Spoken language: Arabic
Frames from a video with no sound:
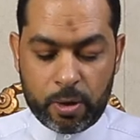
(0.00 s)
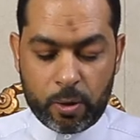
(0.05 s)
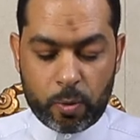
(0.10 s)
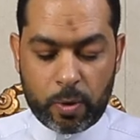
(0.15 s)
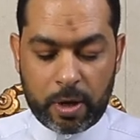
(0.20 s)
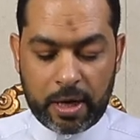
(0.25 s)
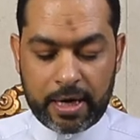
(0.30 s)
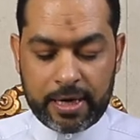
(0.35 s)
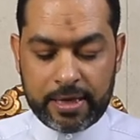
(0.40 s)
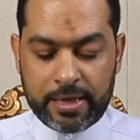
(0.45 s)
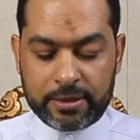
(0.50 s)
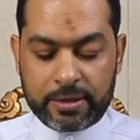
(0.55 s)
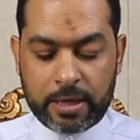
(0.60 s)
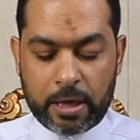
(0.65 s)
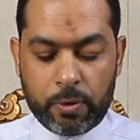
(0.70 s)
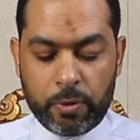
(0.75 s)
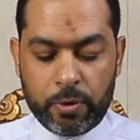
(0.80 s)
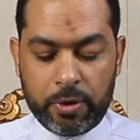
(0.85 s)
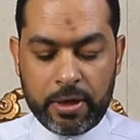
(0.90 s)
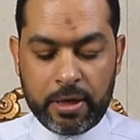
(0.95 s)

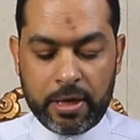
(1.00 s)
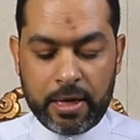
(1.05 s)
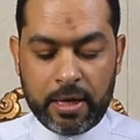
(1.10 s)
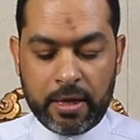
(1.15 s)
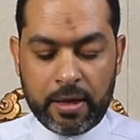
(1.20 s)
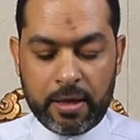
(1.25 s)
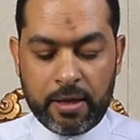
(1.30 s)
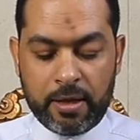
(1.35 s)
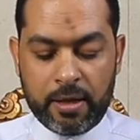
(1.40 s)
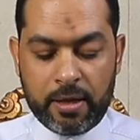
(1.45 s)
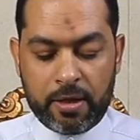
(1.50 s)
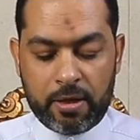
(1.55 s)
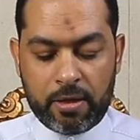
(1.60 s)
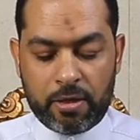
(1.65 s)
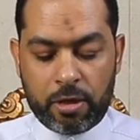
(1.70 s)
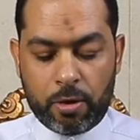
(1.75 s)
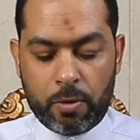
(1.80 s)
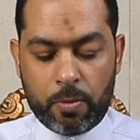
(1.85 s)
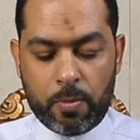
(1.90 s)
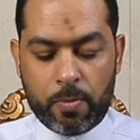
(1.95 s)
وخلطهن
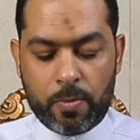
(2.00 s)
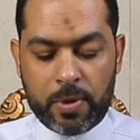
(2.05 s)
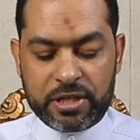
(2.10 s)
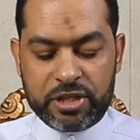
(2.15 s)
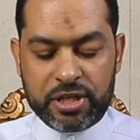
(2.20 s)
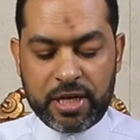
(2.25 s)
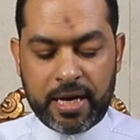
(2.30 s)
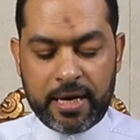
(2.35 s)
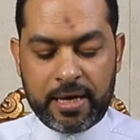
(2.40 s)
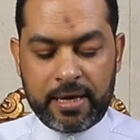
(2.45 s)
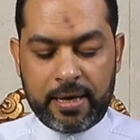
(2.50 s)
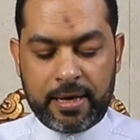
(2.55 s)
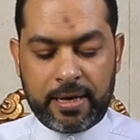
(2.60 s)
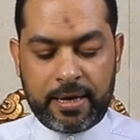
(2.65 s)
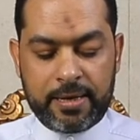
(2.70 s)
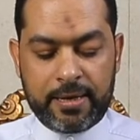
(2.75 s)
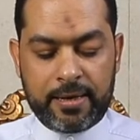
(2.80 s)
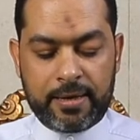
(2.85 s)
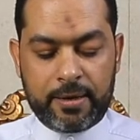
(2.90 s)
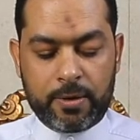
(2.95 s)
ثم جعل
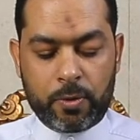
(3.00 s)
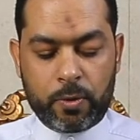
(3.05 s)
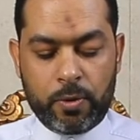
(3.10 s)
على